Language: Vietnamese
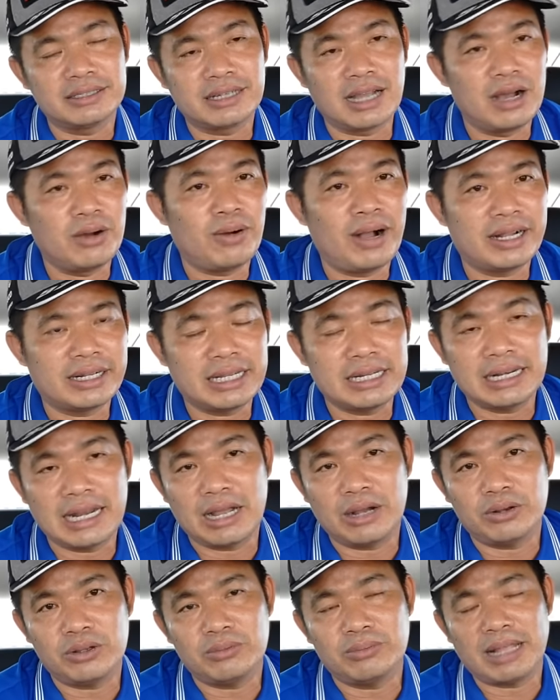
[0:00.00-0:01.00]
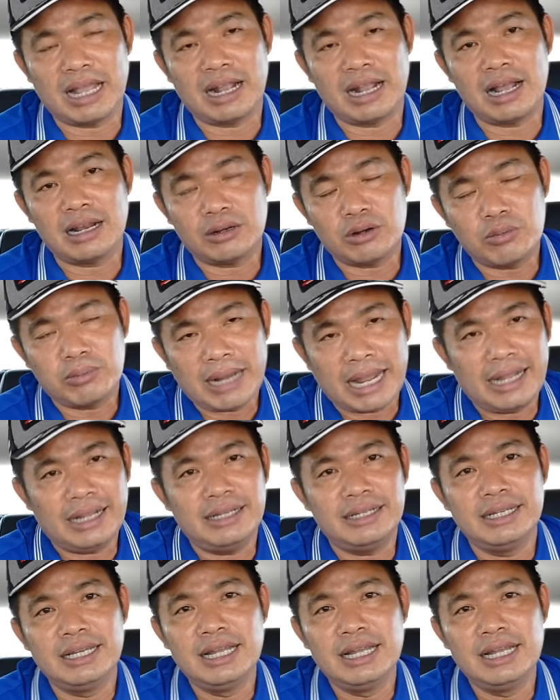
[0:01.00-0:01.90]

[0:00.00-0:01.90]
cơ quan chức năng của chúng ta rất đúng đắn